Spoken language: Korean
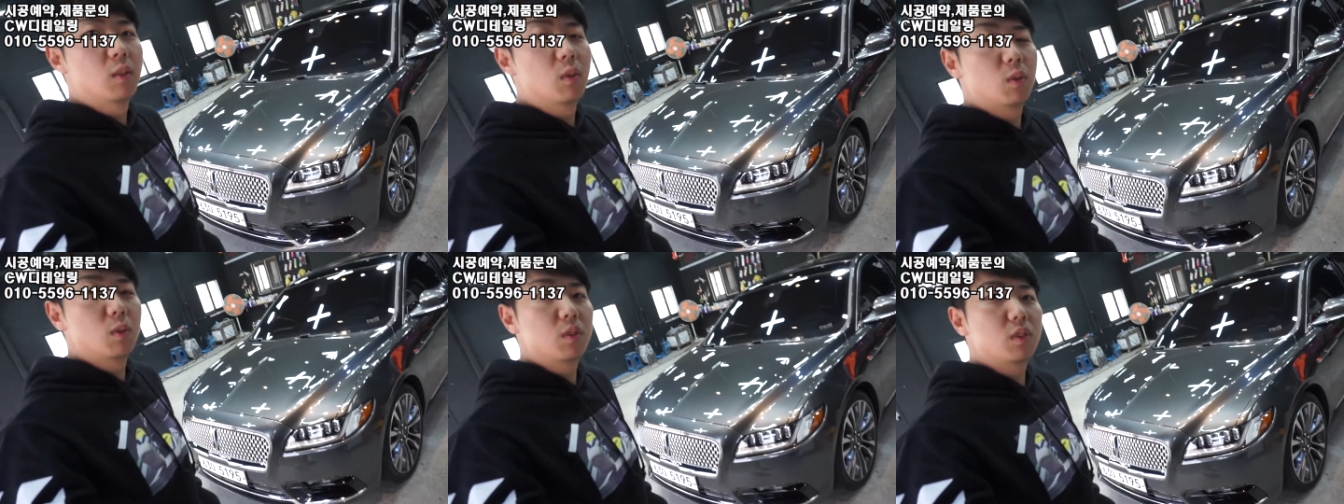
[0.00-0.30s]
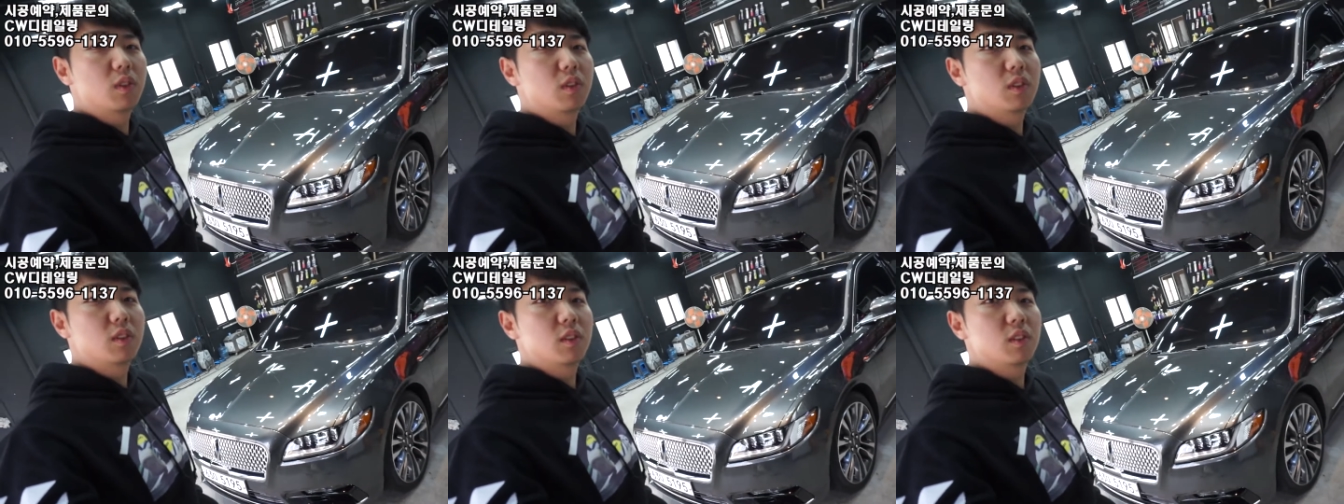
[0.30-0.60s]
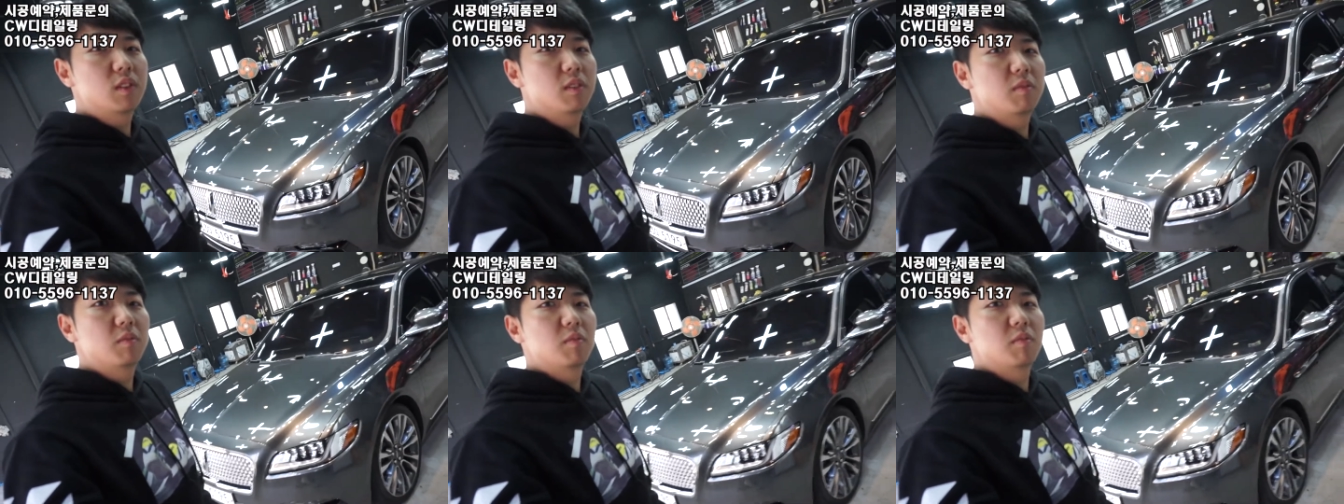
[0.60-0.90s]

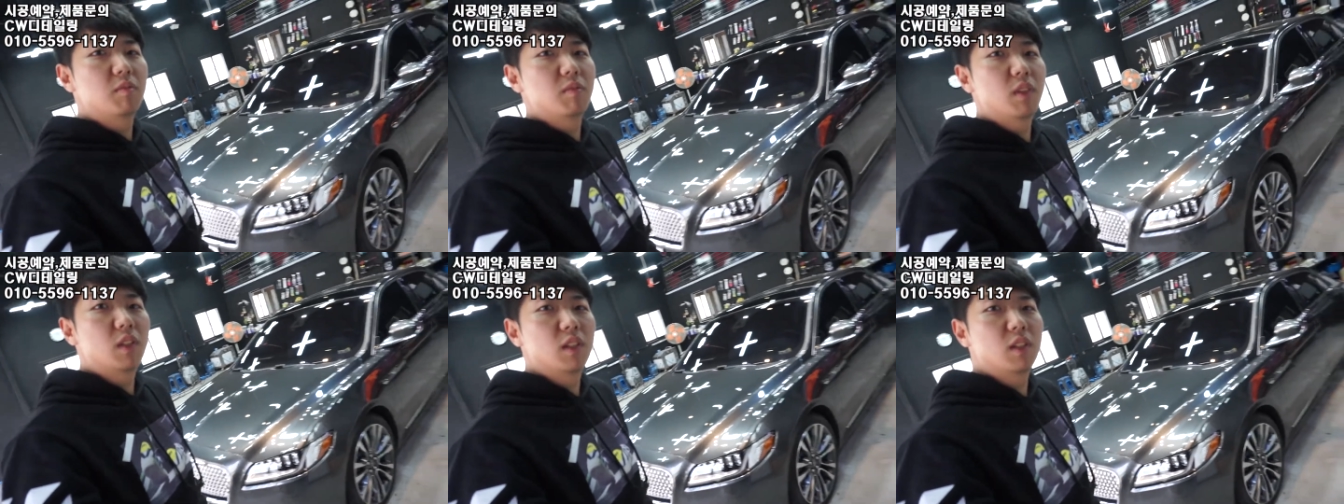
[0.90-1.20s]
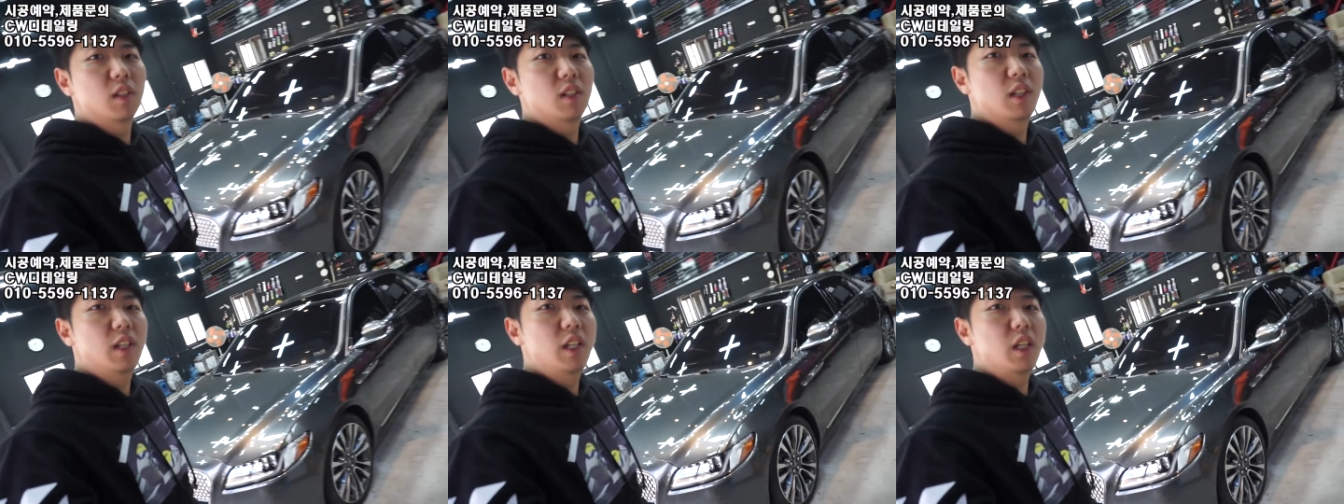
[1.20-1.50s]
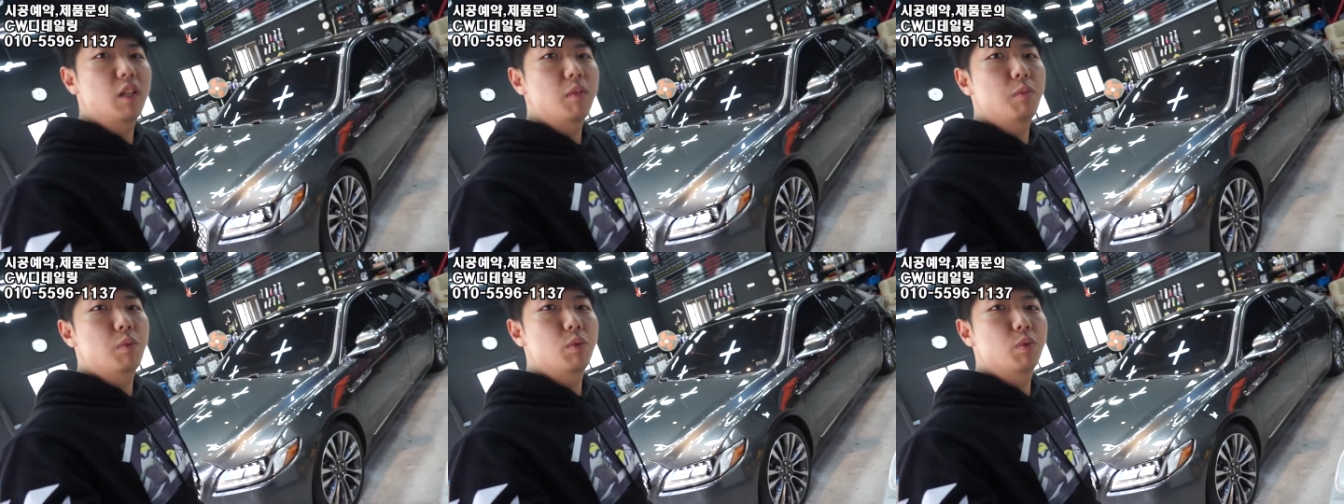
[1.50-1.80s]
오늘은 뭐
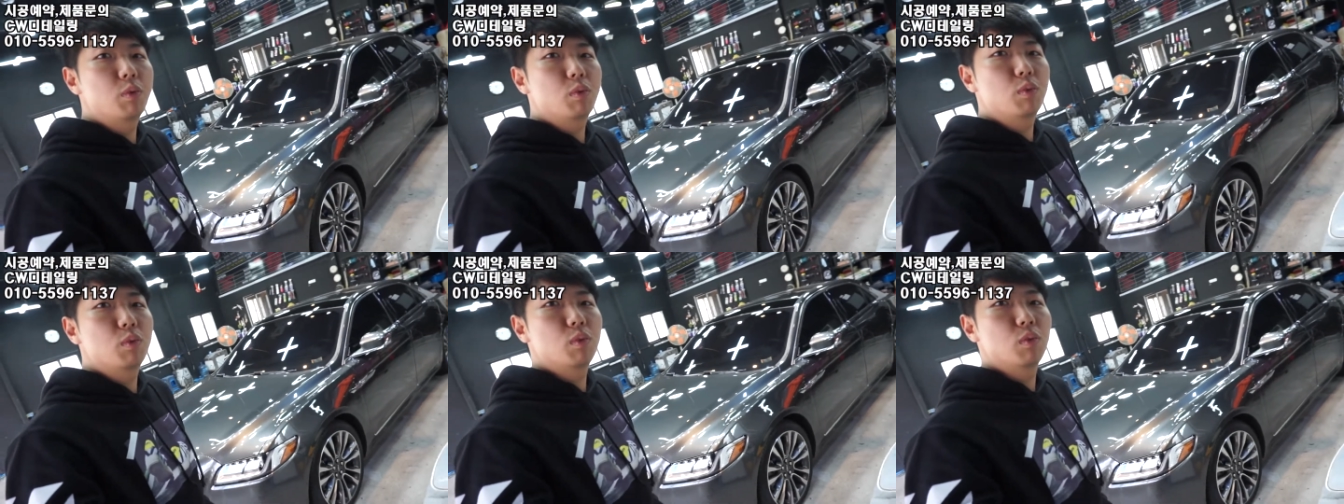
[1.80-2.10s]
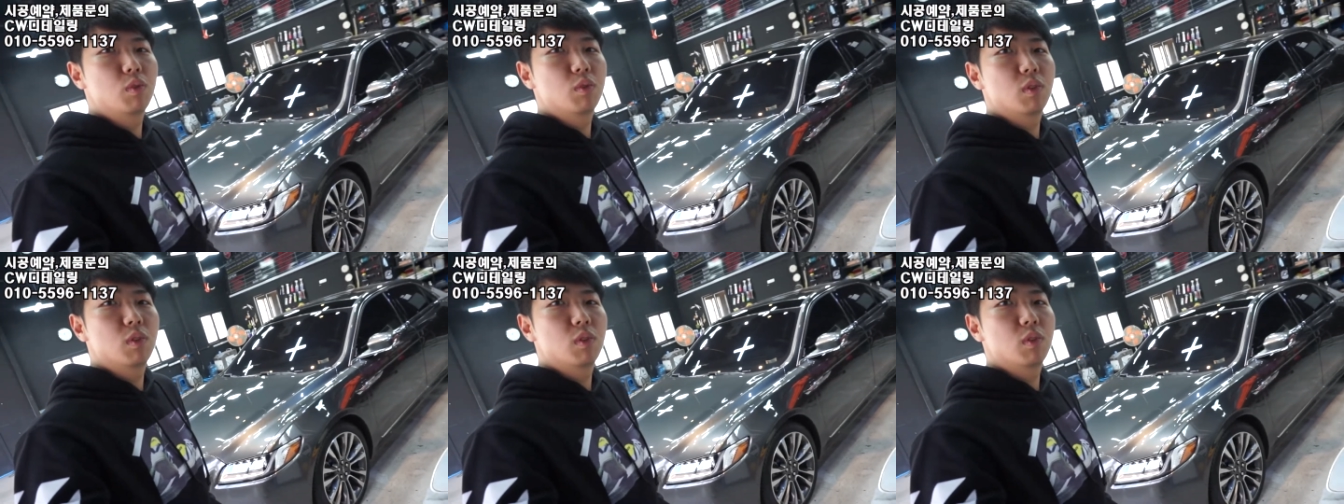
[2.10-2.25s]
리뷰